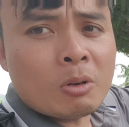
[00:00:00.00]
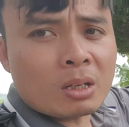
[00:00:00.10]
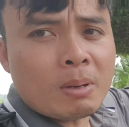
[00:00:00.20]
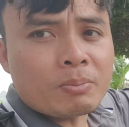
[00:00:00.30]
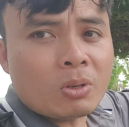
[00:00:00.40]
một
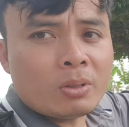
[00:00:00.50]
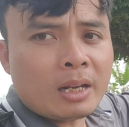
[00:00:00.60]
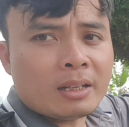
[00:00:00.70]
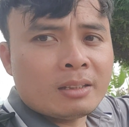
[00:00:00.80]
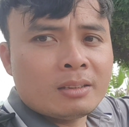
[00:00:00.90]
cái mâm xôi
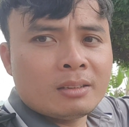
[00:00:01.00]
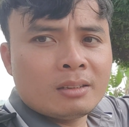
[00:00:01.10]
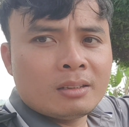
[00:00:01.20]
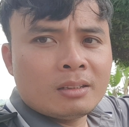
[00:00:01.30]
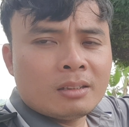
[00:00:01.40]
này
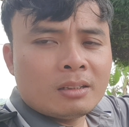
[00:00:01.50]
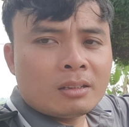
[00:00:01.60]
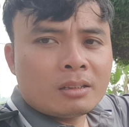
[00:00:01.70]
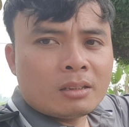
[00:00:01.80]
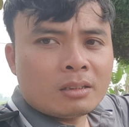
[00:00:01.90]

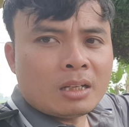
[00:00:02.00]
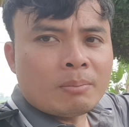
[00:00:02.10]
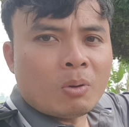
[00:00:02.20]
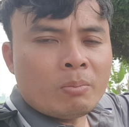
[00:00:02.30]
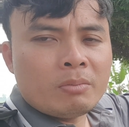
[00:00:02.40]

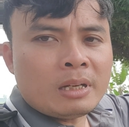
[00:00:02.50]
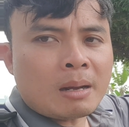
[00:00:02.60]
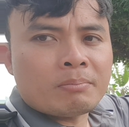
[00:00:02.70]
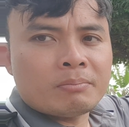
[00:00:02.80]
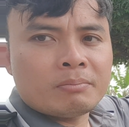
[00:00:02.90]
gần 40
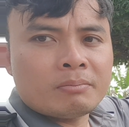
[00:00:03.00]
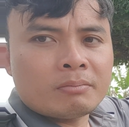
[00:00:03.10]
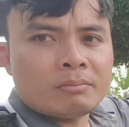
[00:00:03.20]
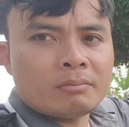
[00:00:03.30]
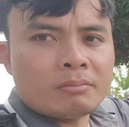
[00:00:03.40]
năm
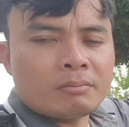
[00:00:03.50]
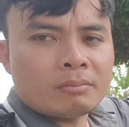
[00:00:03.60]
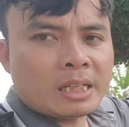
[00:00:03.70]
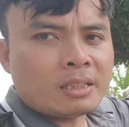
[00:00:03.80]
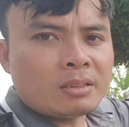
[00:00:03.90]

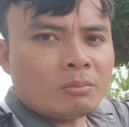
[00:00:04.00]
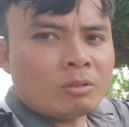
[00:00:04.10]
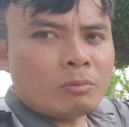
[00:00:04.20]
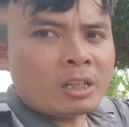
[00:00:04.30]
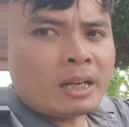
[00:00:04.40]
để xây dựng
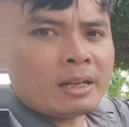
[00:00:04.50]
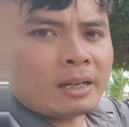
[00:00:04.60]
một một cái cây